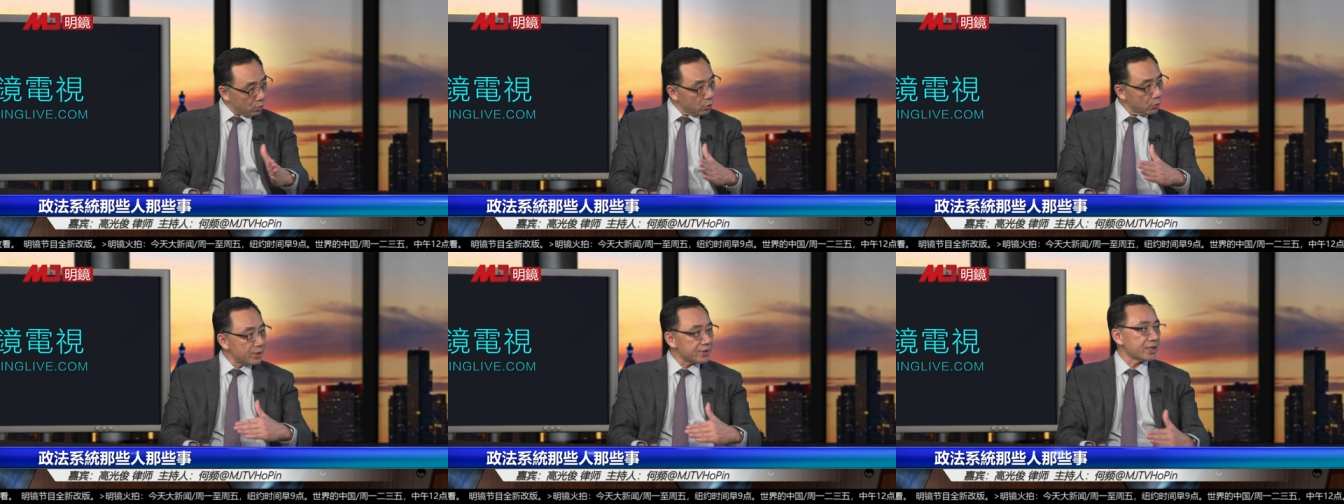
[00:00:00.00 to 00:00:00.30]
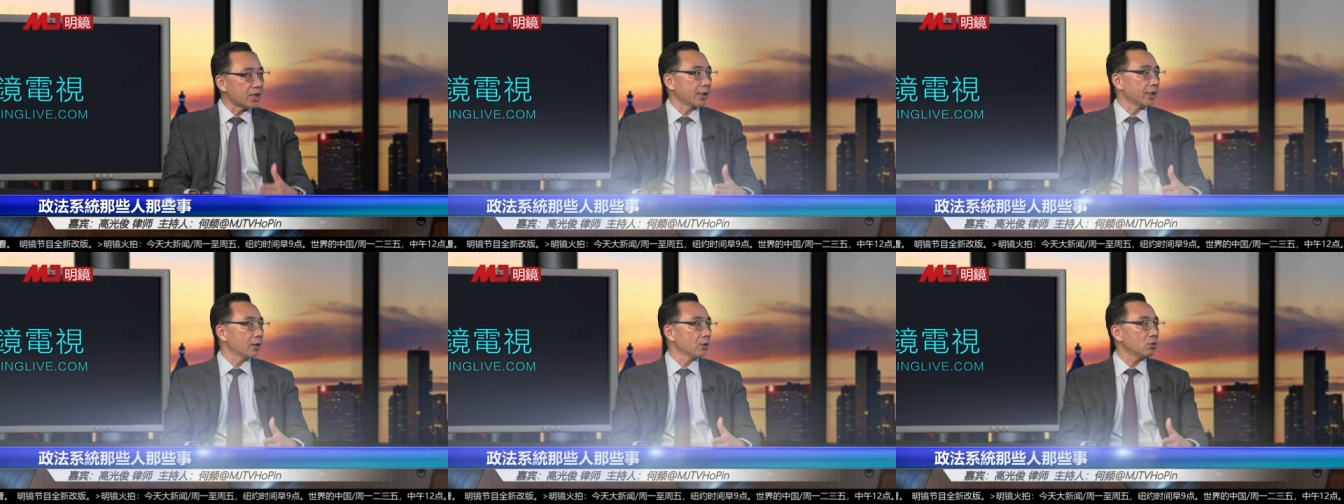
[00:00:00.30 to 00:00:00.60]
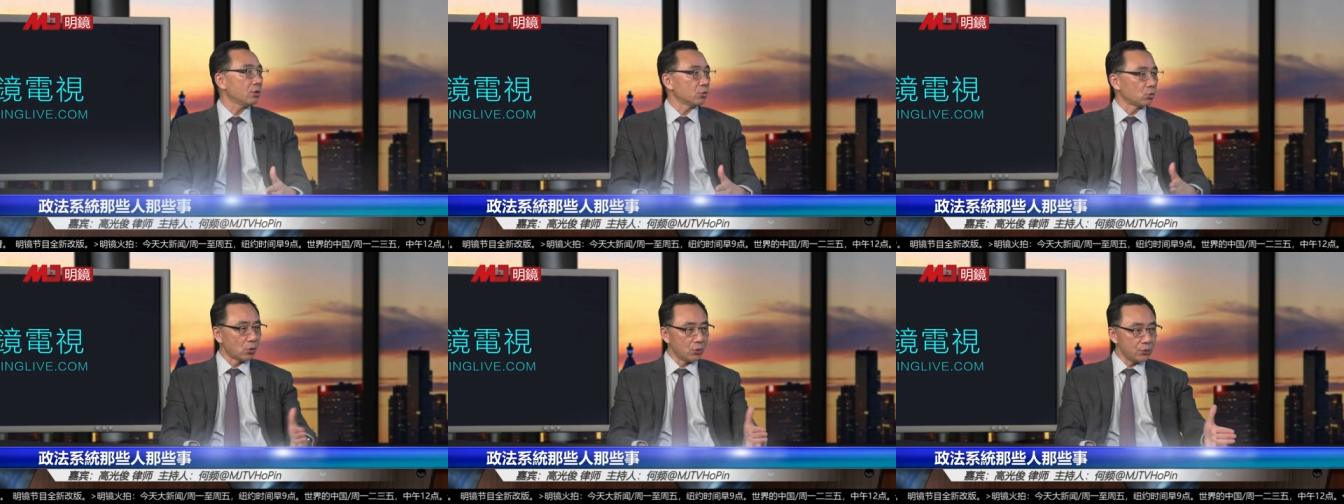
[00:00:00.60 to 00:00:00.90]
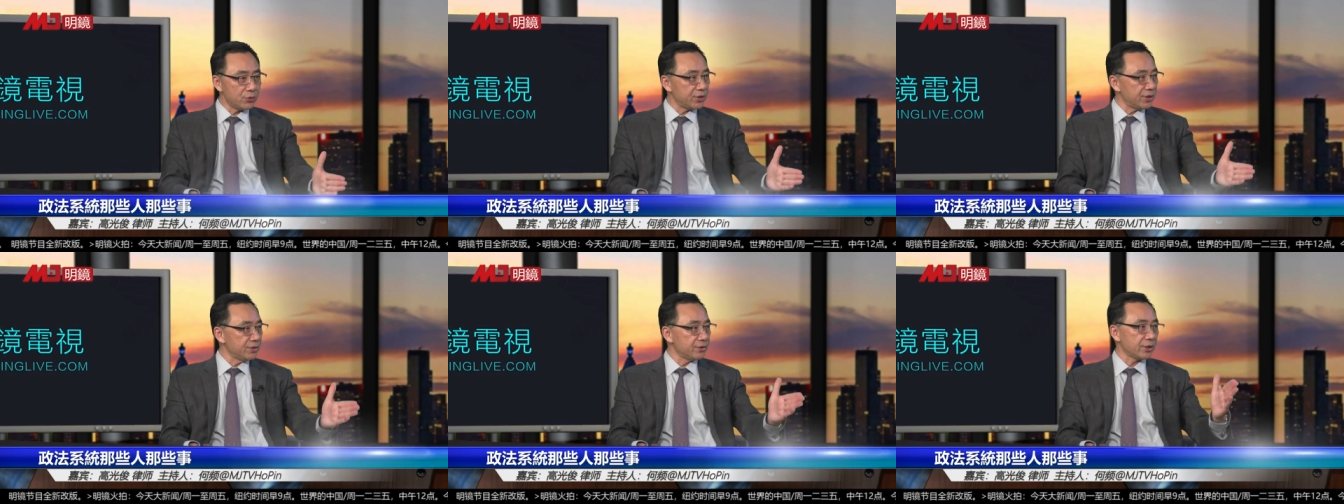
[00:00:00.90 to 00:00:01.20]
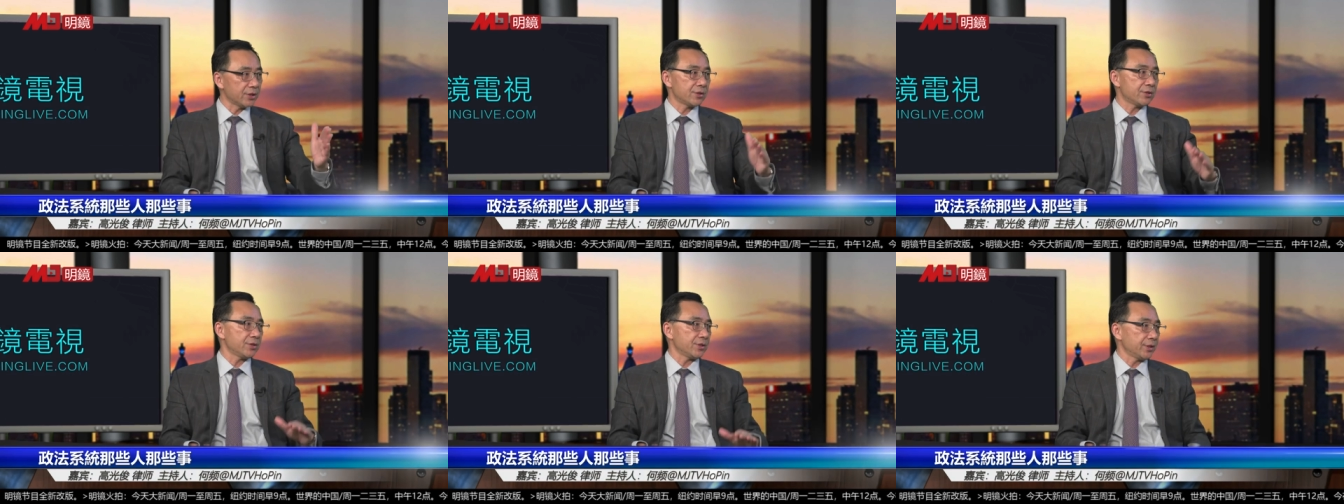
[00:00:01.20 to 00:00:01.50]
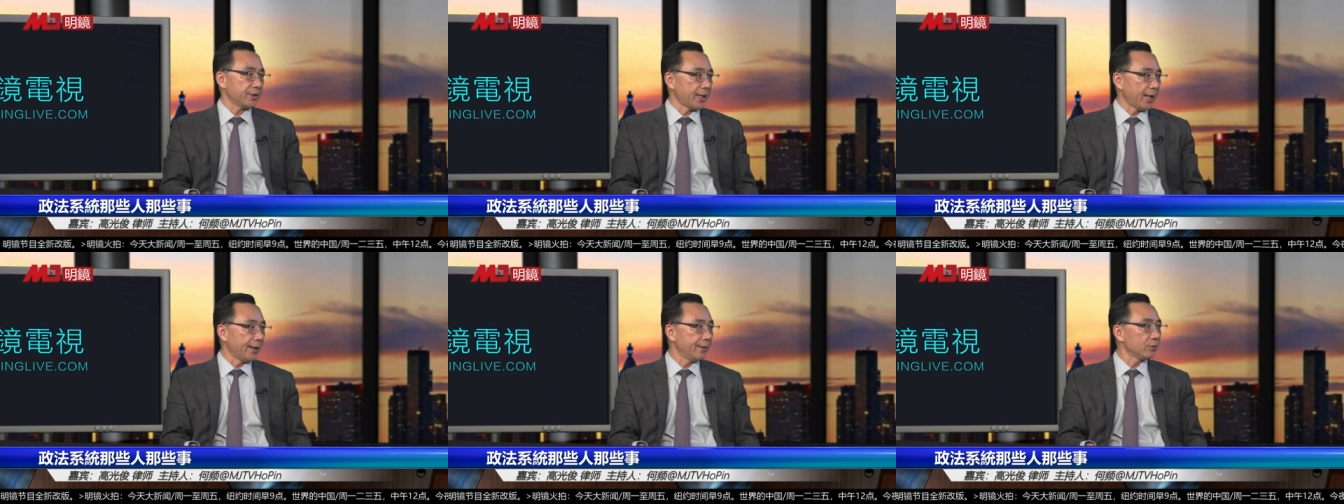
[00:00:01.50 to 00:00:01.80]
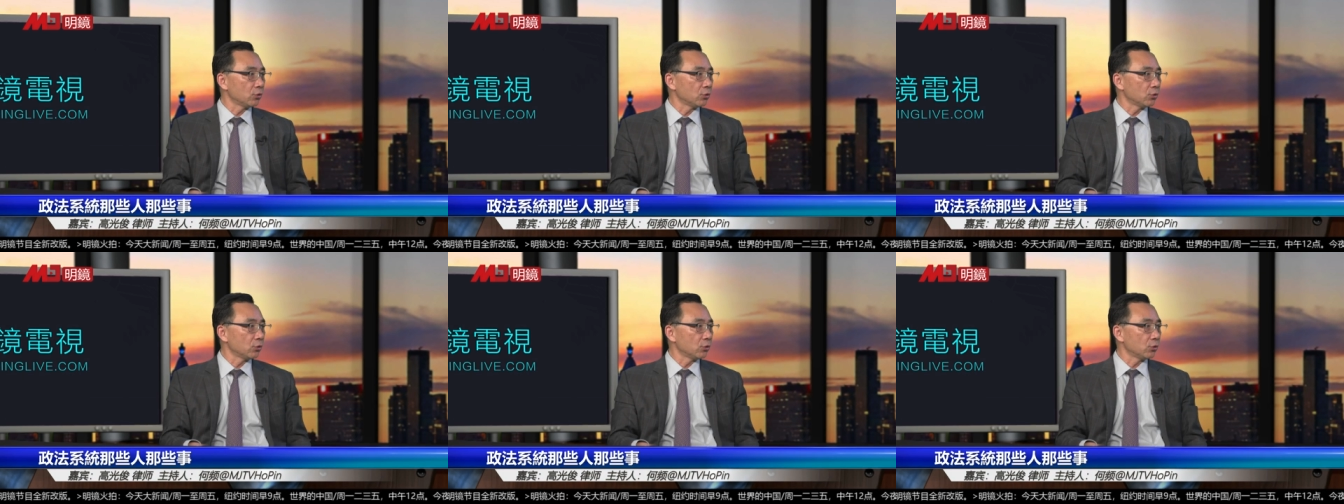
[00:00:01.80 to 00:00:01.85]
会展开关于罗玉卿这个事情来。